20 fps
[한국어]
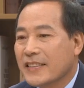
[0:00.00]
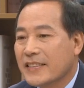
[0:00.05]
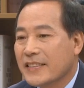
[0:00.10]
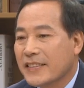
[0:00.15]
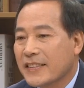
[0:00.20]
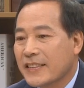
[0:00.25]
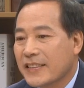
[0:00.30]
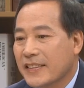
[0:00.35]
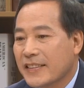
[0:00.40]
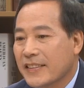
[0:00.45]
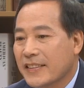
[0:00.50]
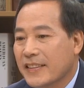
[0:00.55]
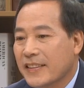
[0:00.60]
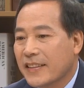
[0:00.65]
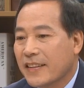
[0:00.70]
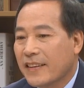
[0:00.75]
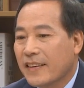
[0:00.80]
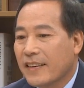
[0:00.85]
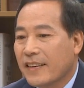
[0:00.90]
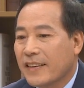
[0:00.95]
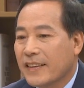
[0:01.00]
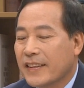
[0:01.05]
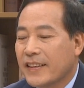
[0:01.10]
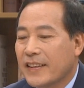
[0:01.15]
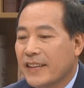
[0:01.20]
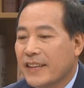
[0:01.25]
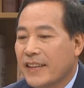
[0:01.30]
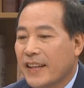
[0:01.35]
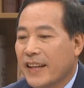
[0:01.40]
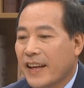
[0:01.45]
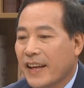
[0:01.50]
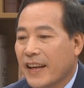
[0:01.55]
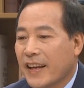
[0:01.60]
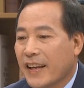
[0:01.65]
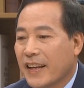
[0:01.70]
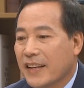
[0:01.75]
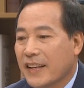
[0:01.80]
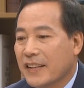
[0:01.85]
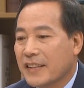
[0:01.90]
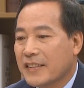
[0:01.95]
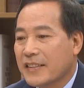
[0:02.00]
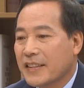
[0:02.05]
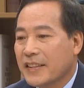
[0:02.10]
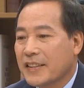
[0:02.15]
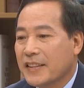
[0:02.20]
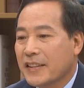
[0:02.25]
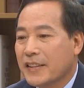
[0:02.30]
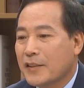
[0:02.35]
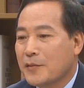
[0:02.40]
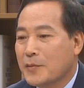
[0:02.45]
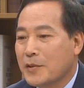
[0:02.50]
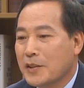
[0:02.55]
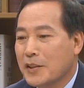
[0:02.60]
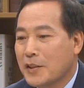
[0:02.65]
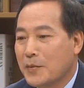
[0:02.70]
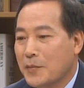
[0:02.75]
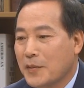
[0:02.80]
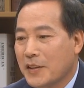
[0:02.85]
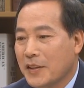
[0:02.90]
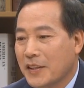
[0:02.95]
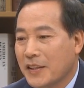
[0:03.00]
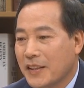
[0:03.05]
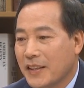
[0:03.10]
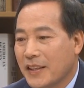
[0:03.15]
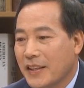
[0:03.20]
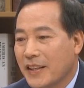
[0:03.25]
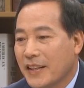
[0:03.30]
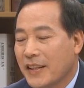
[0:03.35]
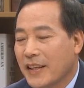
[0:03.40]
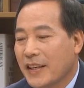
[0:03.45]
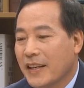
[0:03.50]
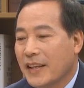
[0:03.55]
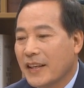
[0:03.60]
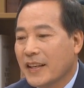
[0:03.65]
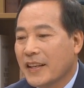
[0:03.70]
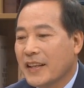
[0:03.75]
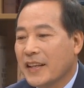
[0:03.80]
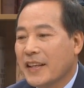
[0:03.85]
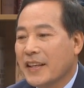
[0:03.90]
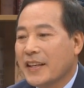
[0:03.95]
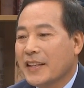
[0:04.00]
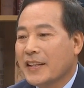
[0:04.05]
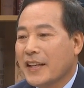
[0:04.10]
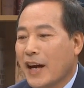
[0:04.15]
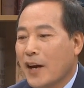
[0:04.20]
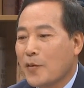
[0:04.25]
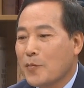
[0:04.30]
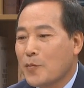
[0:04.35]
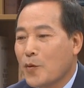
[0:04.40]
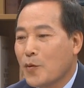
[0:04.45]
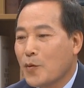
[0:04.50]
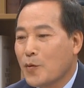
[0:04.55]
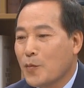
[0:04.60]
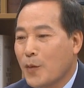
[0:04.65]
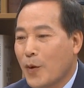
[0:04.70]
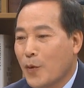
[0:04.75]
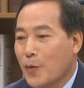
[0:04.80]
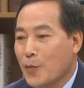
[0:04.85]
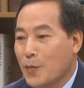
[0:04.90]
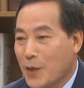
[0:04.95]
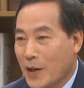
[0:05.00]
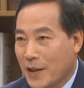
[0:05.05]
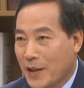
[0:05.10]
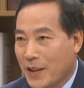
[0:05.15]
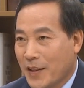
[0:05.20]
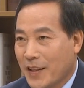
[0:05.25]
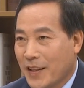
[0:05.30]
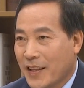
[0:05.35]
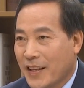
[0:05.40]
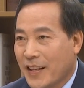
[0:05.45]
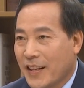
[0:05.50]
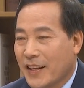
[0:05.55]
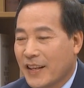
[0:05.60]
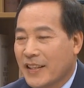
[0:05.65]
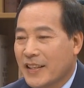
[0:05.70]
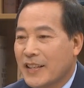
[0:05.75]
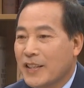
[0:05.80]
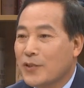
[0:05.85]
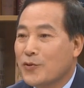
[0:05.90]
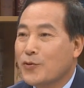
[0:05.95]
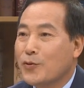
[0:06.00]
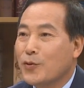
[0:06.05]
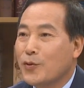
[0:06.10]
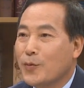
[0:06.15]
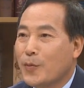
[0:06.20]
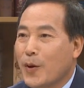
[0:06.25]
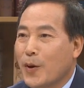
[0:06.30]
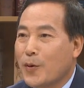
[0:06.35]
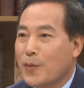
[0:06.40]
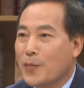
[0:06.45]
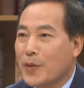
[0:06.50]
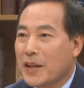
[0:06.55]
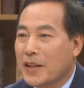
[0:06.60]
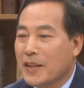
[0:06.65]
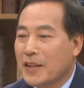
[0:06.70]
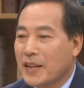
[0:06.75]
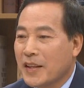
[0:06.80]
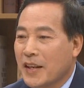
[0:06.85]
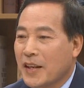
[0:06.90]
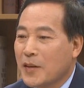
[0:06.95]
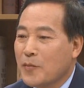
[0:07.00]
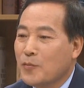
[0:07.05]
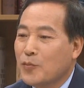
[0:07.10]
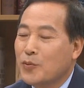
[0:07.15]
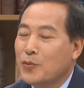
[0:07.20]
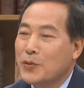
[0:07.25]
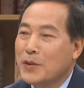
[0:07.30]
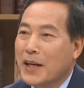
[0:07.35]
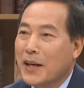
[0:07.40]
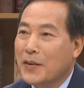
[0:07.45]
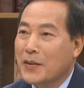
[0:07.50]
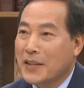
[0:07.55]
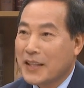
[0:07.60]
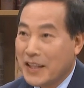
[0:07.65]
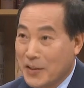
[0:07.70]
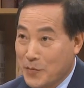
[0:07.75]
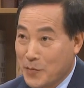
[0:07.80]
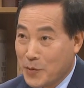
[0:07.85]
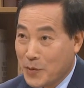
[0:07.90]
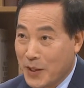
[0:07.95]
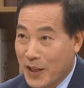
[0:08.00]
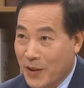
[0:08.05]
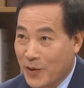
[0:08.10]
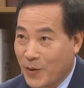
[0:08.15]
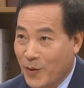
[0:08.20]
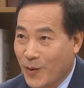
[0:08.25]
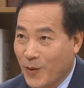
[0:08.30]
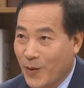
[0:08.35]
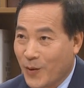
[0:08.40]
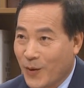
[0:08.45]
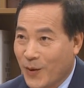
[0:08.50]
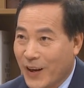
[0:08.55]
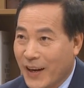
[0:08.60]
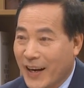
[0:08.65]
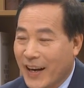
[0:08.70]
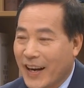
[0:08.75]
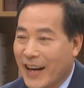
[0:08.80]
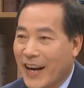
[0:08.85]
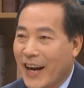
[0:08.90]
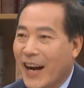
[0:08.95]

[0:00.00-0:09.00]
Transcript: 그 어릴 때 저희 어머님이 네. 예, 양복을 배우면 네. 기술을 배우면 부자는 되지 못해도 네.